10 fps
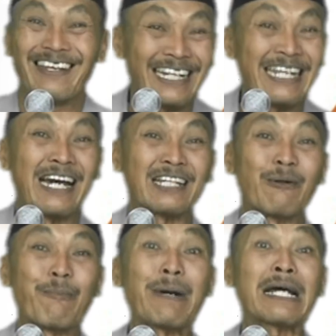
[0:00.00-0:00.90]

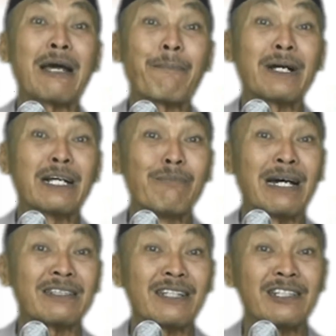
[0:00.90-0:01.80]
Lihat para
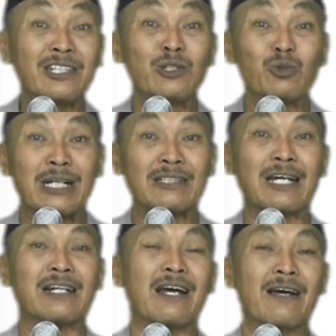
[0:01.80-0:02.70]
penggemarnya di
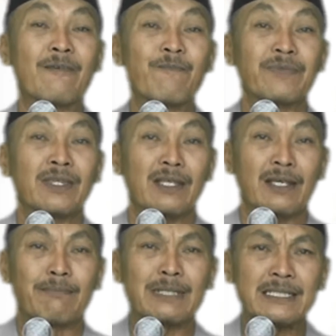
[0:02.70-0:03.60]
Nusantara.
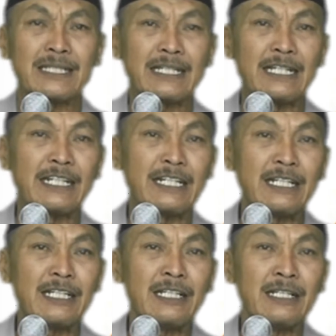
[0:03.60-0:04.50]
Meski
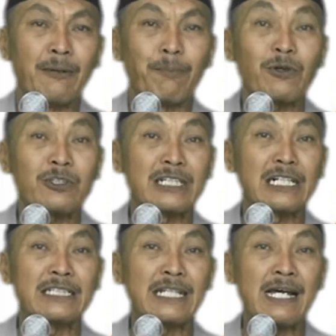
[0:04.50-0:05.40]
kini
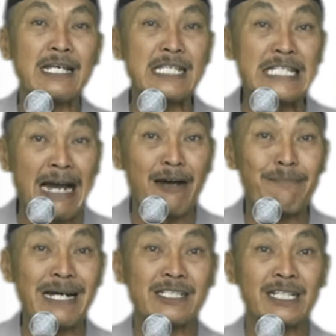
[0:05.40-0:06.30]
personilnya yang
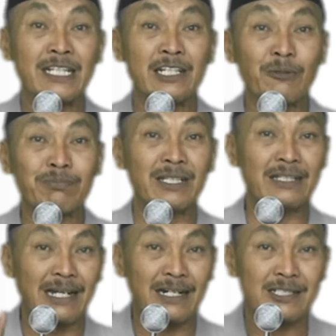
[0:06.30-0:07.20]
masih hidup
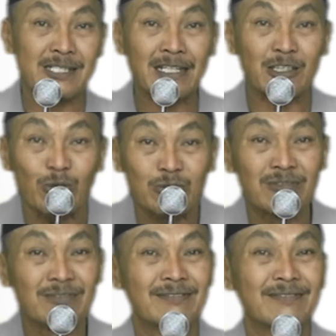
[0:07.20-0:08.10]
tinggal satu.
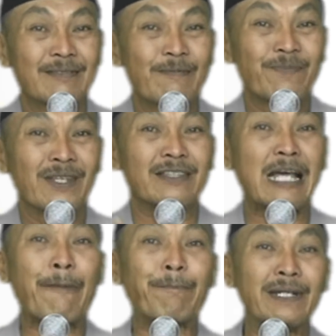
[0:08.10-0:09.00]

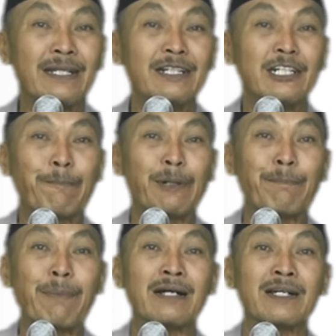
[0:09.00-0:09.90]
Tapi di
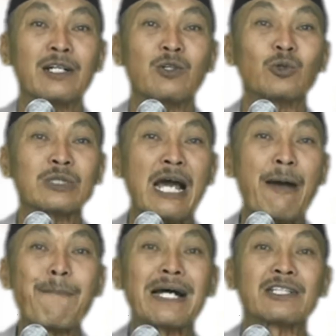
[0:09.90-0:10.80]
berbagai kota
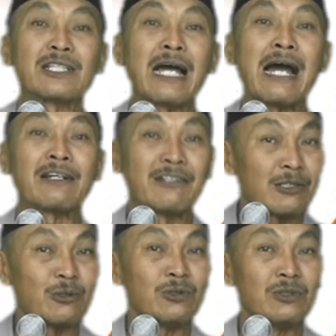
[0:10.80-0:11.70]
masih ada
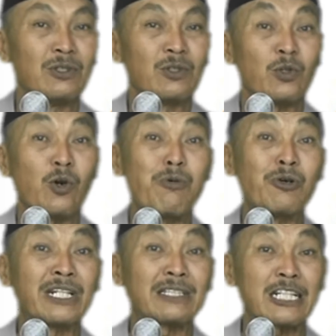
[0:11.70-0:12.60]
tuh
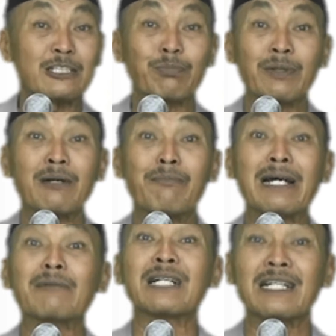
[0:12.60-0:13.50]
komunitas
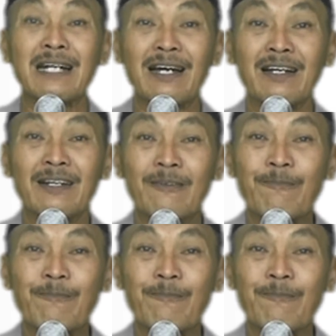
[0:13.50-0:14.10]
penggemar mereka.